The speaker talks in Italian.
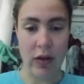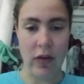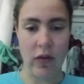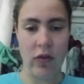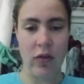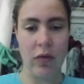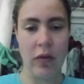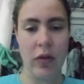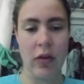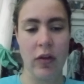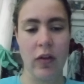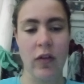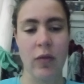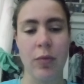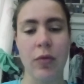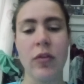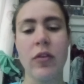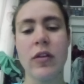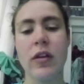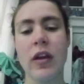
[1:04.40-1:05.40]
adesso vado a
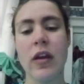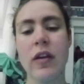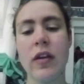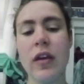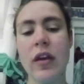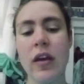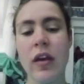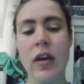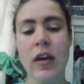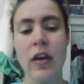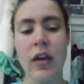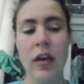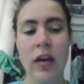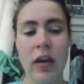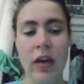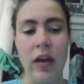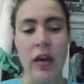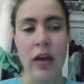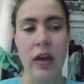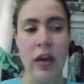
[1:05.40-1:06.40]
rispondergli
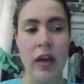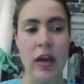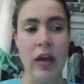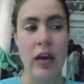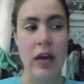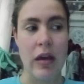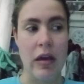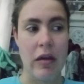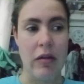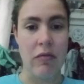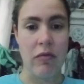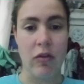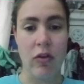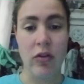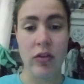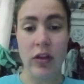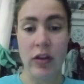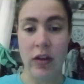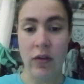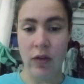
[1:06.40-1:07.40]
e
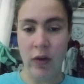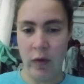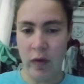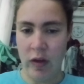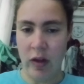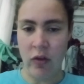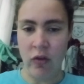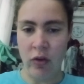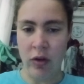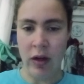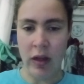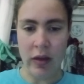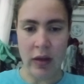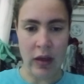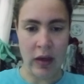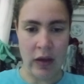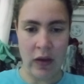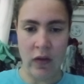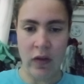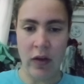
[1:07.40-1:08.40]
godetevi questa giornata
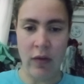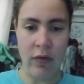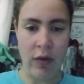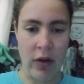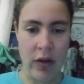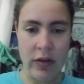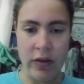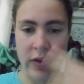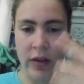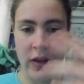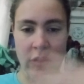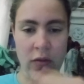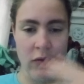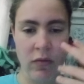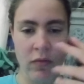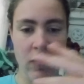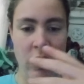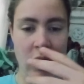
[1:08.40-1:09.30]
anche se a volte